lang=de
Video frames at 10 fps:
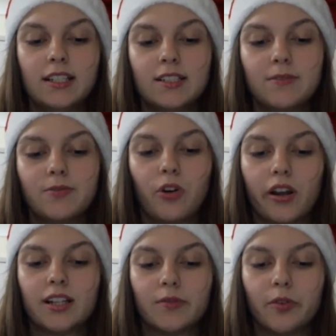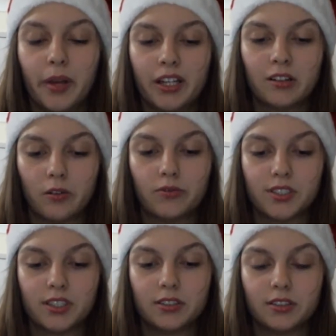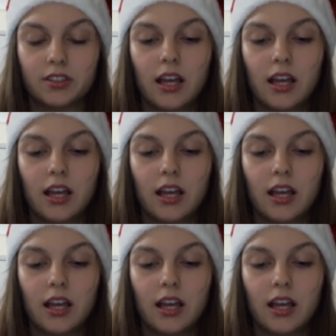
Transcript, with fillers: dass wir vorhin glatt vorbeigelaufen sind.